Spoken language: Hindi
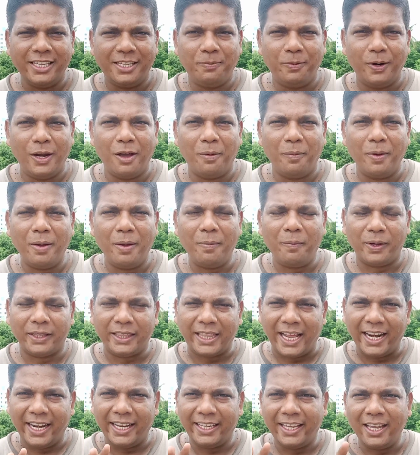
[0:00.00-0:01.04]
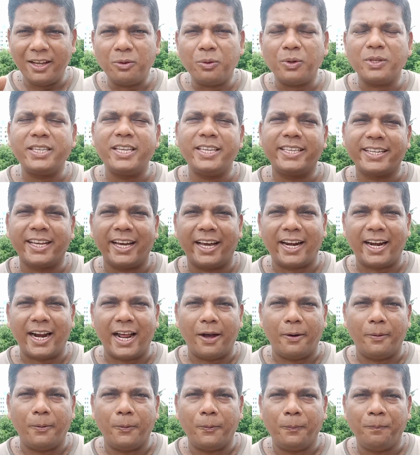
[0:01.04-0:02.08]
इस वीडियो में बताने की कोशिश कर
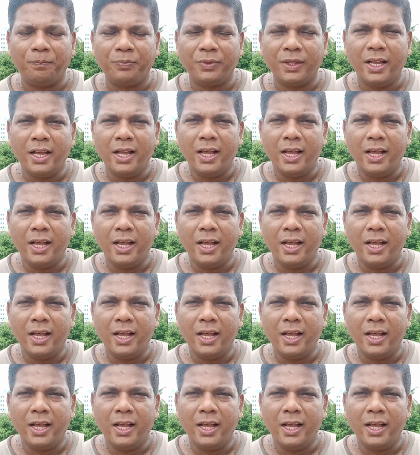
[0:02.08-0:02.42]
रहा हूँ